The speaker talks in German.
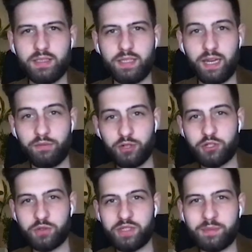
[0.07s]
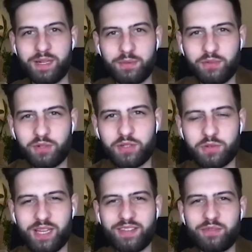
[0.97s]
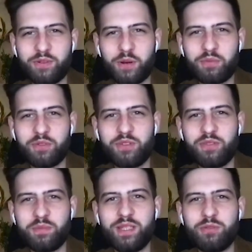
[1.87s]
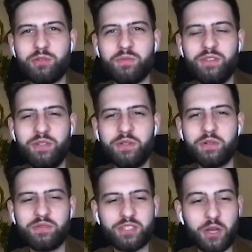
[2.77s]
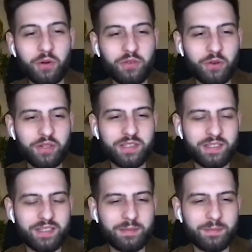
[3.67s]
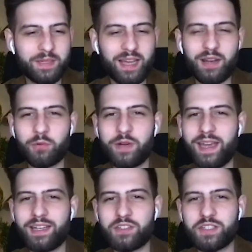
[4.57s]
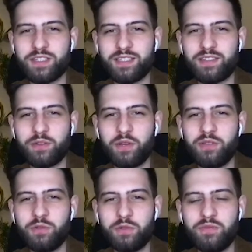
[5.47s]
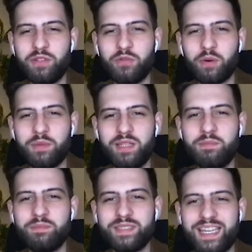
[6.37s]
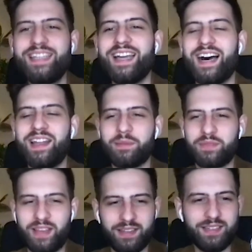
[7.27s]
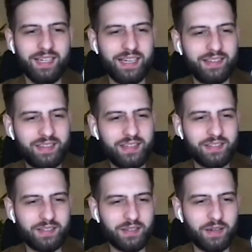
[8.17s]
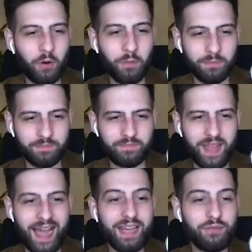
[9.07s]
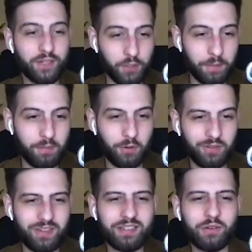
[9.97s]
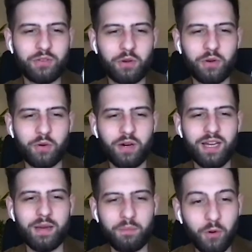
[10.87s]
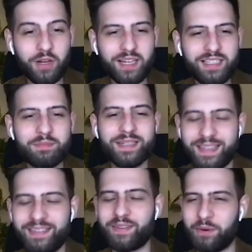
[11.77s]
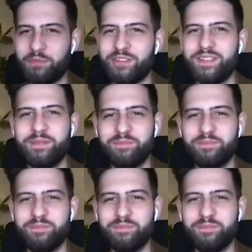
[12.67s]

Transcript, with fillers: Einen wunderschönen guten Tag, mein Name ist Jonas Struck. Herzlich willkommen zu diesem YouTube-Video. Wir schauen uns heute mit einer Reaction das neue YouTube-Video vom lieben Danny Adams an. Es geht um einfach Doppelpunkt 10.000 Euro monatlich mit Instagram verdienen.